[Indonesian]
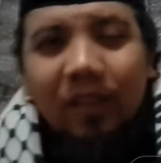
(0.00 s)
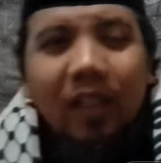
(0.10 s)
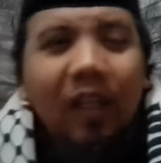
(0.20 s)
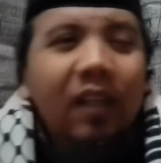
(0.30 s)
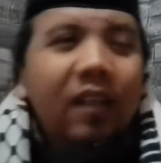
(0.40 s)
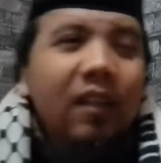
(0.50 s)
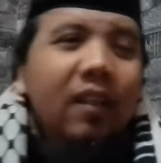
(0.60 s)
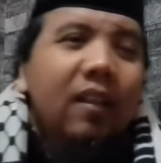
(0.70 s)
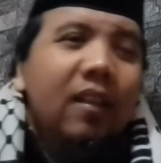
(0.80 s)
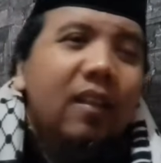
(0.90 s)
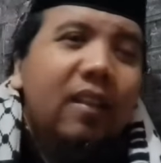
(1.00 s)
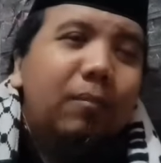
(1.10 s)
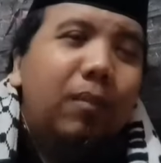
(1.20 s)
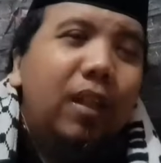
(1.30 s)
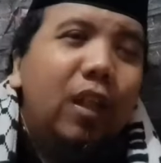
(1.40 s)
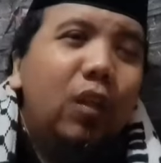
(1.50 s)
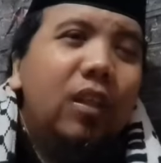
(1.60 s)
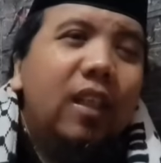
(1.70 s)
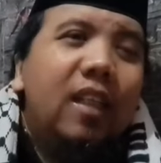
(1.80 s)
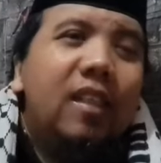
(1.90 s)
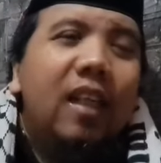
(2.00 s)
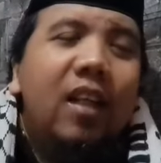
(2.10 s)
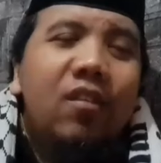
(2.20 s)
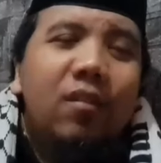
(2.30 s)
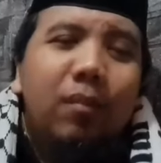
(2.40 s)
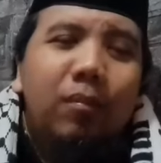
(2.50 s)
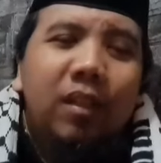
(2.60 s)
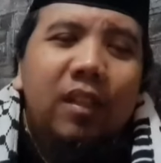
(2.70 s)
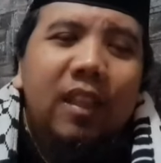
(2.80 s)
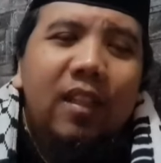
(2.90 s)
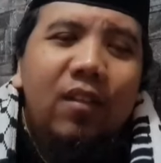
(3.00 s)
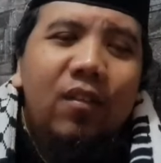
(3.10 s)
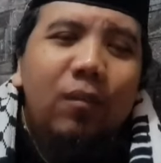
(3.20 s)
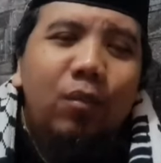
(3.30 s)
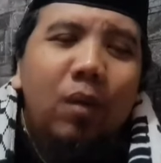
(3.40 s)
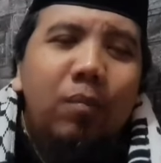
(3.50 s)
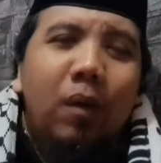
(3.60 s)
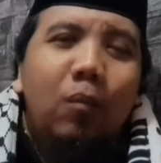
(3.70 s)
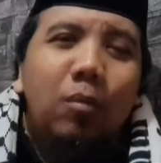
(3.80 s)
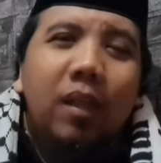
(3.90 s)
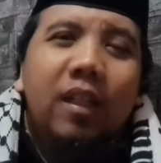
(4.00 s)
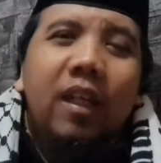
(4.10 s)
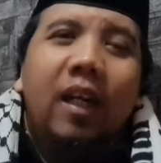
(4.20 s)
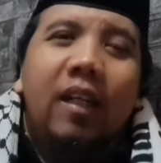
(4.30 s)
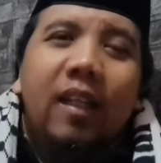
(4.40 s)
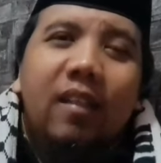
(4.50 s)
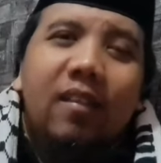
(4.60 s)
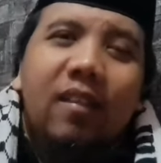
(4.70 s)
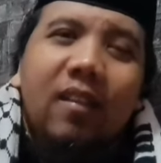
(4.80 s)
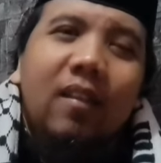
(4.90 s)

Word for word: ya di beliau dengan jelas memberikan sebuah pengumuman i'lan